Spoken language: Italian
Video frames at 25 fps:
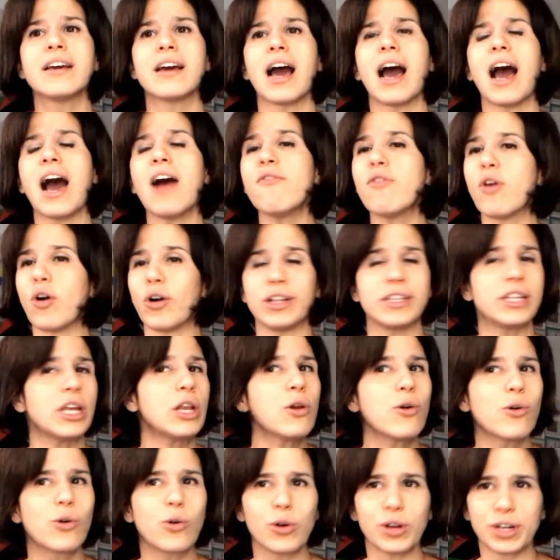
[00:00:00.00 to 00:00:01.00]
a volte
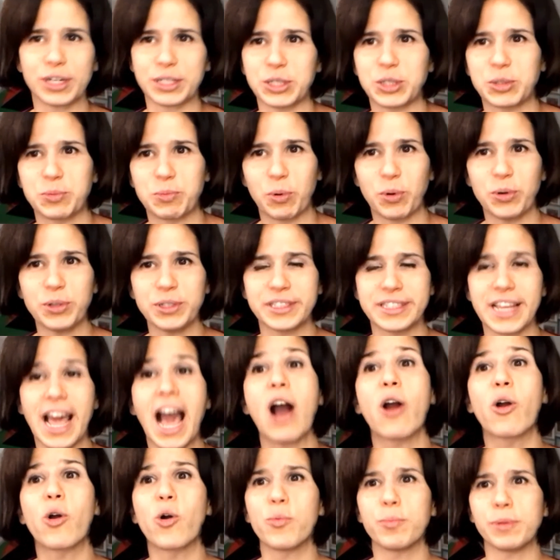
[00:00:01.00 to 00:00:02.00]
non corrisponde
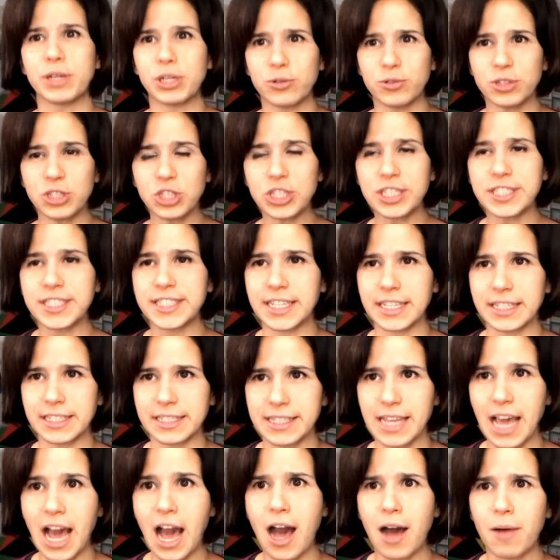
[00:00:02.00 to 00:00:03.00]
a come noi ci
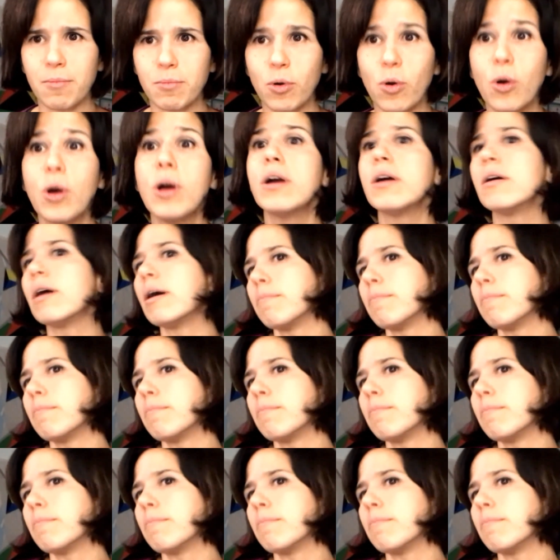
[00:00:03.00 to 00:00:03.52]
sentiamo,